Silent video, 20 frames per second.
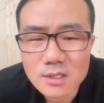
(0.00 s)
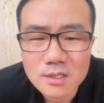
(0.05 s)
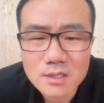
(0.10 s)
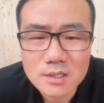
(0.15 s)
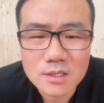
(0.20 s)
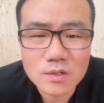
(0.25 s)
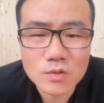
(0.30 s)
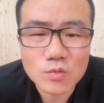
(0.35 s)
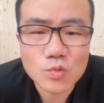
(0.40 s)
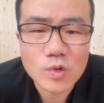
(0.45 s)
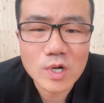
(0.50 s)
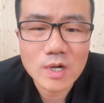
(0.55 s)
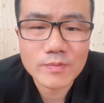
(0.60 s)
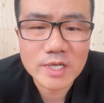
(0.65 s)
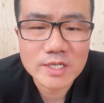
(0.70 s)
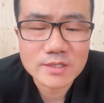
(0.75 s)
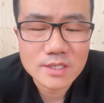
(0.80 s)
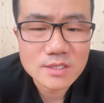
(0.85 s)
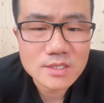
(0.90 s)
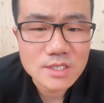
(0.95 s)
呃，我
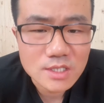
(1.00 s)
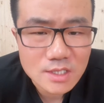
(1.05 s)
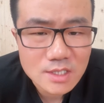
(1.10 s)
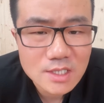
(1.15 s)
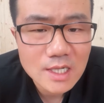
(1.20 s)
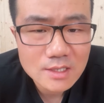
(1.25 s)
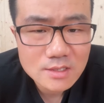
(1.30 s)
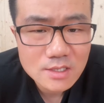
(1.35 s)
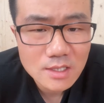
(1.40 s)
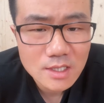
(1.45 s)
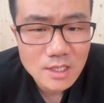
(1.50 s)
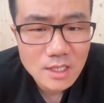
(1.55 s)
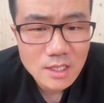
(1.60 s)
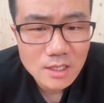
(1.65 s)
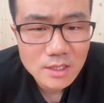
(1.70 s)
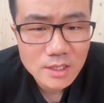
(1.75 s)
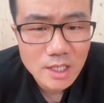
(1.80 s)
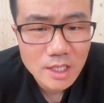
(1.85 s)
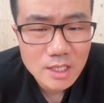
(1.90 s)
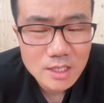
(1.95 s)
本身旗下阵
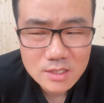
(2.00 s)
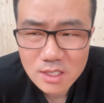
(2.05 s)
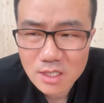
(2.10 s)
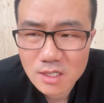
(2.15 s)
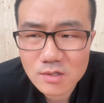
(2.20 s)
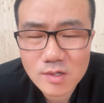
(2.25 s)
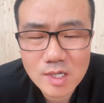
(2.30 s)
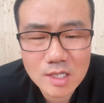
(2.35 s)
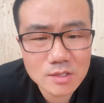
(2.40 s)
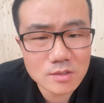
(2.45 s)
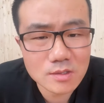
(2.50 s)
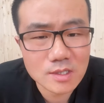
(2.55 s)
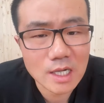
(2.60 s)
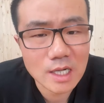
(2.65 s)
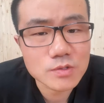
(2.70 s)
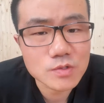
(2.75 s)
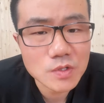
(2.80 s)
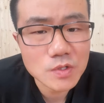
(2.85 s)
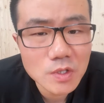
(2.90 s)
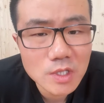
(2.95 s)
营呢这块就
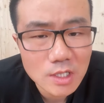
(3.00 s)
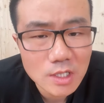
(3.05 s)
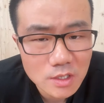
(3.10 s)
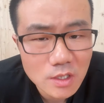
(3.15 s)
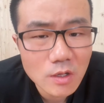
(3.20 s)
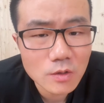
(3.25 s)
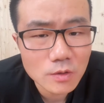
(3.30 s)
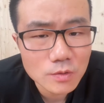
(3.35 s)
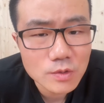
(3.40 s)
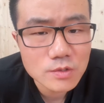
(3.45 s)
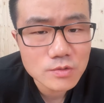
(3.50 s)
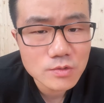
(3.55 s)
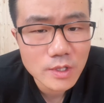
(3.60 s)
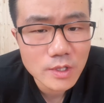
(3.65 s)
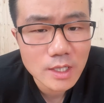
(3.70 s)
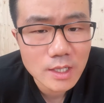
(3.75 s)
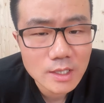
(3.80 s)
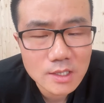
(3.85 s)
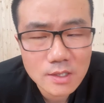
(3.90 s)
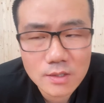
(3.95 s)
感觉有点摇摇欲坠
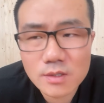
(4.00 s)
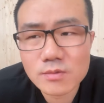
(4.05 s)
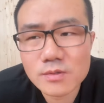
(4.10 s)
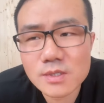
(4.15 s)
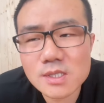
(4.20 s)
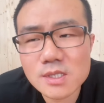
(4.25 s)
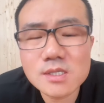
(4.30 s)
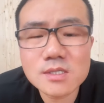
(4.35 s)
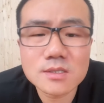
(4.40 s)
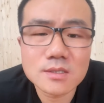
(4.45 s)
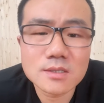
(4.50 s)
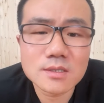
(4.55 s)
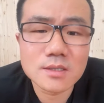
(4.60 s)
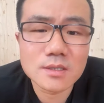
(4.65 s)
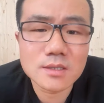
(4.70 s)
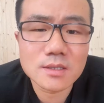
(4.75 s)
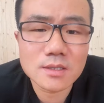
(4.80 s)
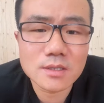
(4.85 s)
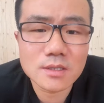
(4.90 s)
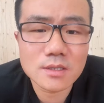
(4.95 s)
了，因为毕竟
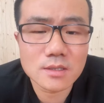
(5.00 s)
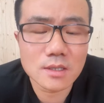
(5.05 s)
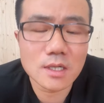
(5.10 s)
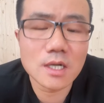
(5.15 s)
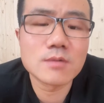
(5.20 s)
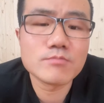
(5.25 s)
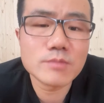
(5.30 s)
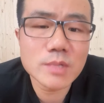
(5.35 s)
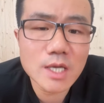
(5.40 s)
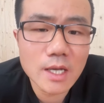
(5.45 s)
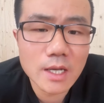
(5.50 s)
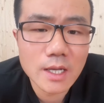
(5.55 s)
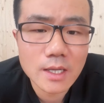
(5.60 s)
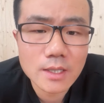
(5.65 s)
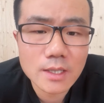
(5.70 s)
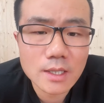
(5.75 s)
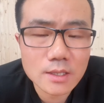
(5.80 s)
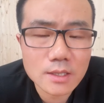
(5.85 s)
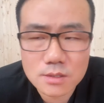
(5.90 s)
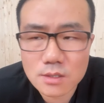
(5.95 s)
NBA
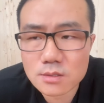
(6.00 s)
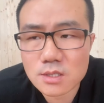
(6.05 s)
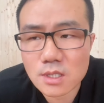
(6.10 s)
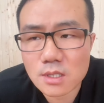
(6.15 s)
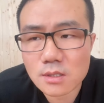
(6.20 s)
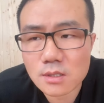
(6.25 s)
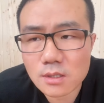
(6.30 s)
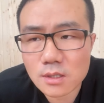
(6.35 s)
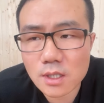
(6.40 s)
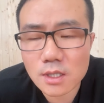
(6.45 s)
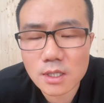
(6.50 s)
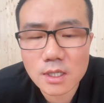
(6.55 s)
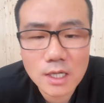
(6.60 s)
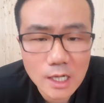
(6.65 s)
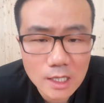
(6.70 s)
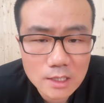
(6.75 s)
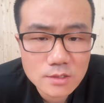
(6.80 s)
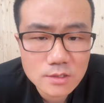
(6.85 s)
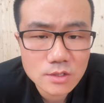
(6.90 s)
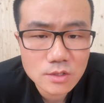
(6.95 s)
呢是整个
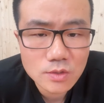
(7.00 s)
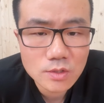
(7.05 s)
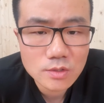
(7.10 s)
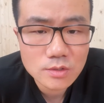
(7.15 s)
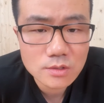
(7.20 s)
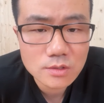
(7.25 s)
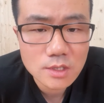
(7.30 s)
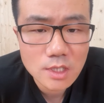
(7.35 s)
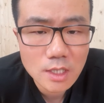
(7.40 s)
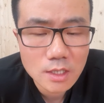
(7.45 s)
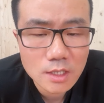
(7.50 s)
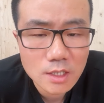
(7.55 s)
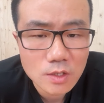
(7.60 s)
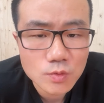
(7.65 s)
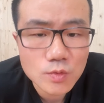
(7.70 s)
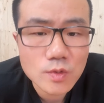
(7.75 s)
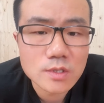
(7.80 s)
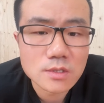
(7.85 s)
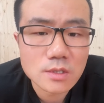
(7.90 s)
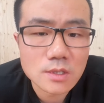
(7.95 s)
篮球世界
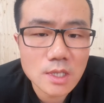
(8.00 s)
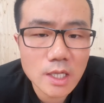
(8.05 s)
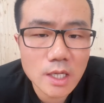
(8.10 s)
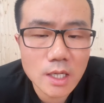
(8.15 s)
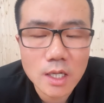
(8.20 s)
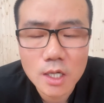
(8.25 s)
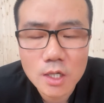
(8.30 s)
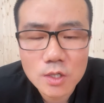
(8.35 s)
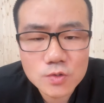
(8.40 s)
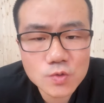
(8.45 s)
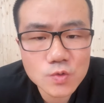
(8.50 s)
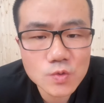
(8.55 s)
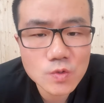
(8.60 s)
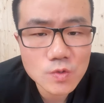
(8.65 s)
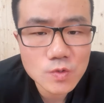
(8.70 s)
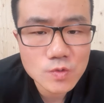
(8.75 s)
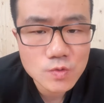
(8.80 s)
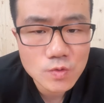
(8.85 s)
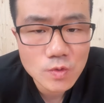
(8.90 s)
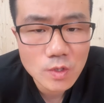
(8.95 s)
领域之内
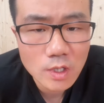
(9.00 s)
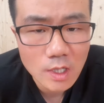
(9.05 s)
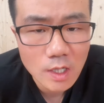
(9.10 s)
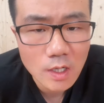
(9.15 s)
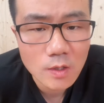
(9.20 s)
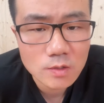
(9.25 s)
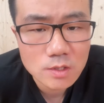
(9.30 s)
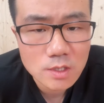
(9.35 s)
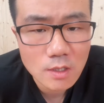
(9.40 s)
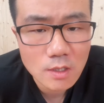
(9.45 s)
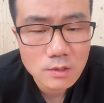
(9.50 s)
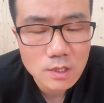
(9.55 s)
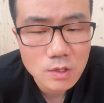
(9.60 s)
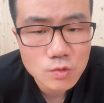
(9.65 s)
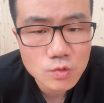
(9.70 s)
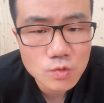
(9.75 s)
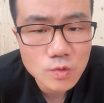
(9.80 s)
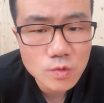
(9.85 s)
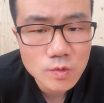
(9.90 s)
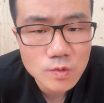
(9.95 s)
最具号召力、
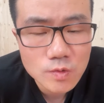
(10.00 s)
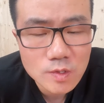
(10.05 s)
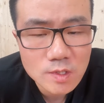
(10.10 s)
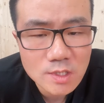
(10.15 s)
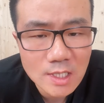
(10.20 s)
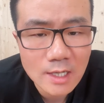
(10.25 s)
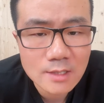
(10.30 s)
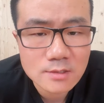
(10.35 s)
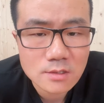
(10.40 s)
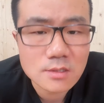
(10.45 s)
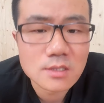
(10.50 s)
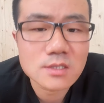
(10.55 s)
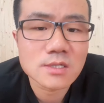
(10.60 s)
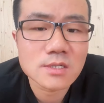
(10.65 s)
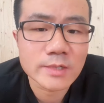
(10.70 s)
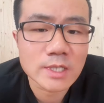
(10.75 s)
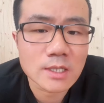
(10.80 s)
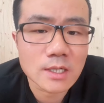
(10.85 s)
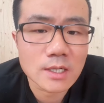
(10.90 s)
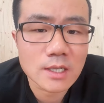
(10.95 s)
最具价值的这
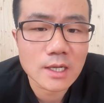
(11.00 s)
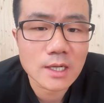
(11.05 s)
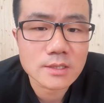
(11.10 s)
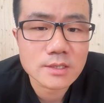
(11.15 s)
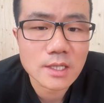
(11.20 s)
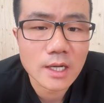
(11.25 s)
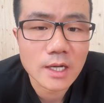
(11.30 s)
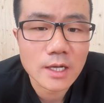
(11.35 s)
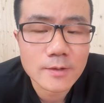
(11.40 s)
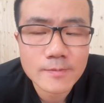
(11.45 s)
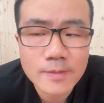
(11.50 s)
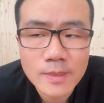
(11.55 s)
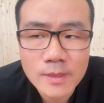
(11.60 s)
么一个联赛，